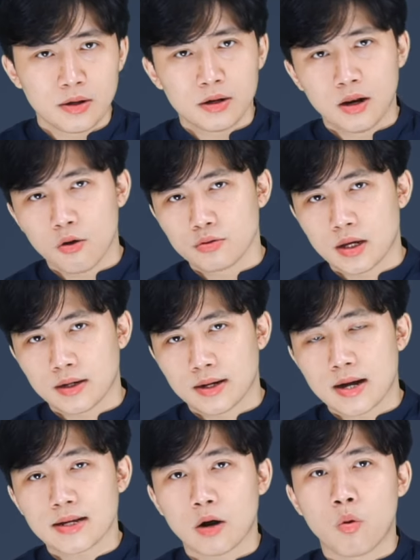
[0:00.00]
Lâu dần
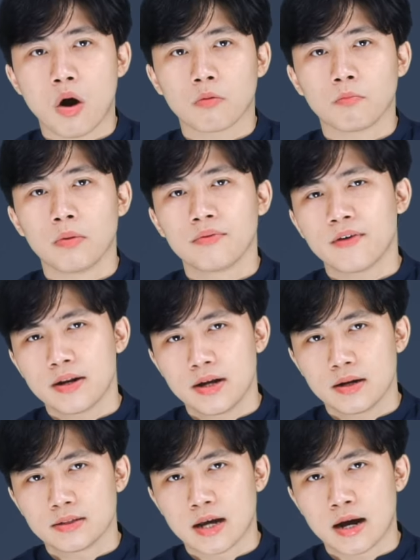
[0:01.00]
các nhà khoa học mới phát
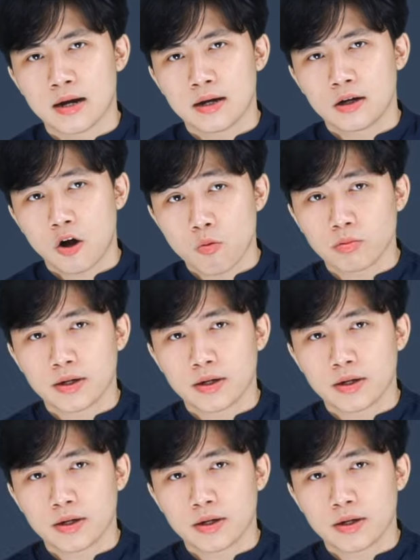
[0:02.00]
hiện ra không